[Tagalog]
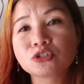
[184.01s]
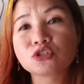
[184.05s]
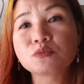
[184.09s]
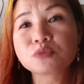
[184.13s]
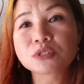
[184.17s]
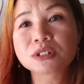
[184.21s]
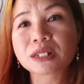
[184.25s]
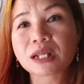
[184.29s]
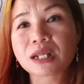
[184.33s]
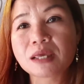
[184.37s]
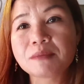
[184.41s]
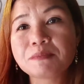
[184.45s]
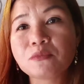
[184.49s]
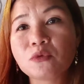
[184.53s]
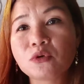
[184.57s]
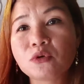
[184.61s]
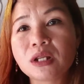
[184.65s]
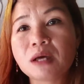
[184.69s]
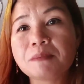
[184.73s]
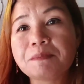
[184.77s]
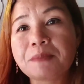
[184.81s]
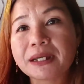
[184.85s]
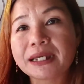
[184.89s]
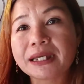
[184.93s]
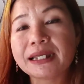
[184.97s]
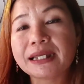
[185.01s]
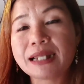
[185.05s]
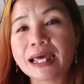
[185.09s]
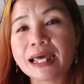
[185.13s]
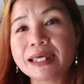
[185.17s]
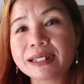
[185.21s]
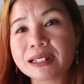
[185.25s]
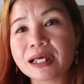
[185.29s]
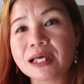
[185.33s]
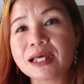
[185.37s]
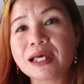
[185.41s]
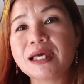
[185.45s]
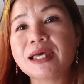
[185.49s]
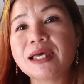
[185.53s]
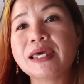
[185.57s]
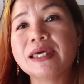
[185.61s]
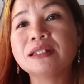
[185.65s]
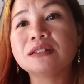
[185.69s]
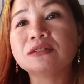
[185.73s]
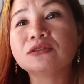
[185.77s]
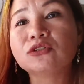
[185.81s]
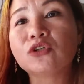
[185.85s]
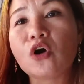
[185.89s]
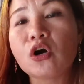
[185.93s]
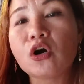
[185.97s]
subscribe muna, paki-like
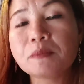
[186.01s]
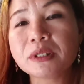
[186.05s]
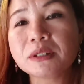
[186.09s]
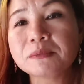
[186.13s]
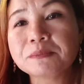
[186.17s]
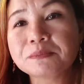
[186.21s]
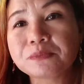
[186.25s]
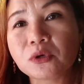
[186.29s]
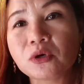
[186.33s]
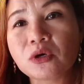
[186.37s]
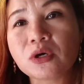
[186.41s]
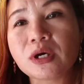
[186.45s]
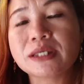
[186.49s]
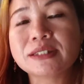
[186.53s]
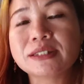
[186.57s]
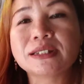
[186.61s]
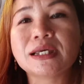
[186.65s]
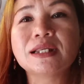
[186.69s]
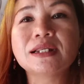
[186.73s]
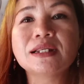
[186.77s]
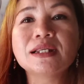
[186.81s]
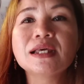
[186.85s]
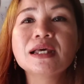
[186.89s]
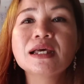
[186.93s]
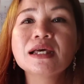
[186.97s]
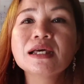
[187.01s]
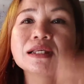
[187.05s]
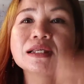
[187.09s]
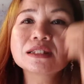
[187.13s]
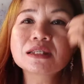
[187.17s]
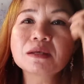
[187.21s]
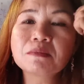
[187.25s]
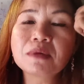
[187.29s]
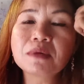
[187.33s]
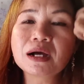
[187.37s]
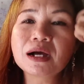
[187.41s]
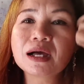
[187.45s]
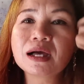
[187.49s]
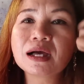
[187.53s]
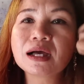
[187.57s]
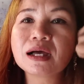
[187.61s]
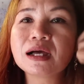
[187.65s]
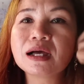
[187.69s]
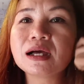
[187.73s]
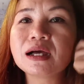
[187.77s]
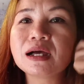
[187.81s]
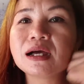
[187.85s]
and comment po, ayan, sa mga